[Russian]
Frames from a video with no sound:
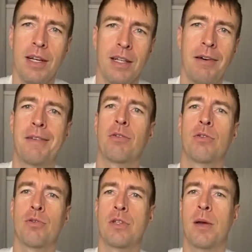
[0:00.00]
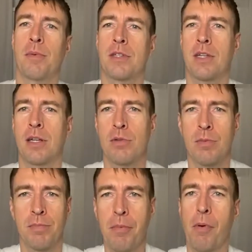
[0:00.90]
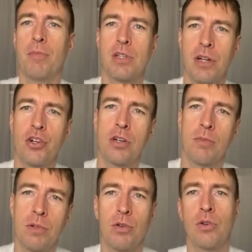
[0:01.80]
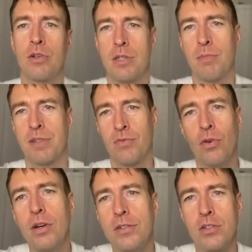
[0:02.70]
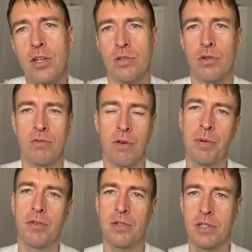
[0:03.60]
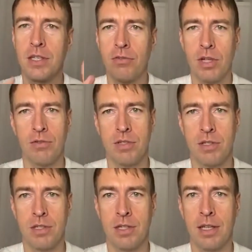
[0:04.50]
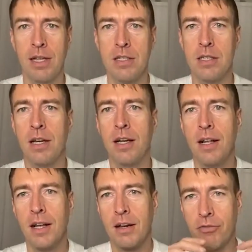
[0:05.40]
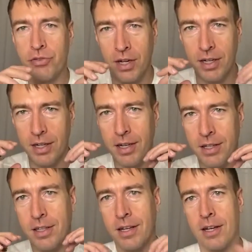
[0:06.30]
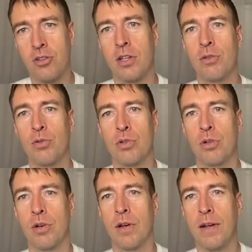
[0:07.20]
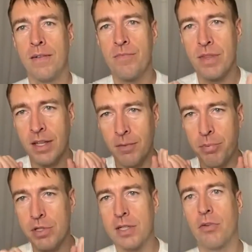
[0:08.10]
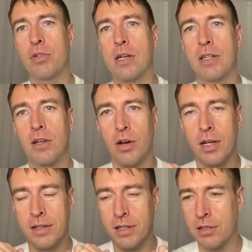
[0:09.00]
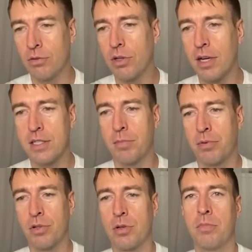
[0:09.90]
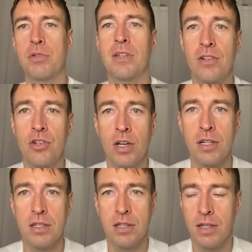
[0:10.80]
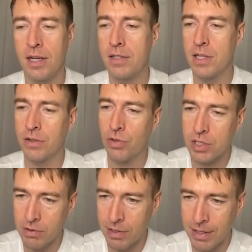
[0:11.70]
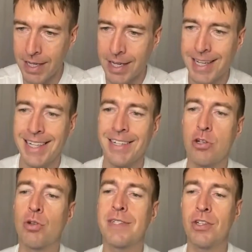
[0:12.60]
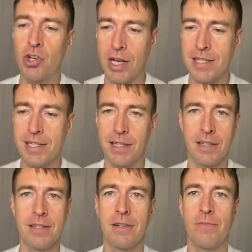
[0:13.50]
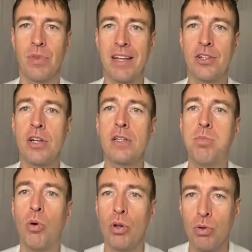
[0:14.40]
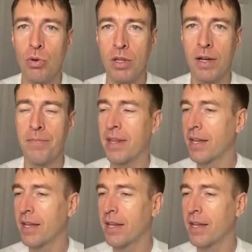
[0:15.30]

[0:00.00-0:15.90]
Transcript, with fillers: Давай только друзьями останемся. По-моему, мы слишком много себе позволили сейчас. То есть, во-первых, скидывание ответственности на нас, да. Во-вторых, это оттолкнуть ее. Как, после того, как ты ее оттолкнул, гораздо проще будет начать. Да. Соответственно, что сейчас делать через полгода?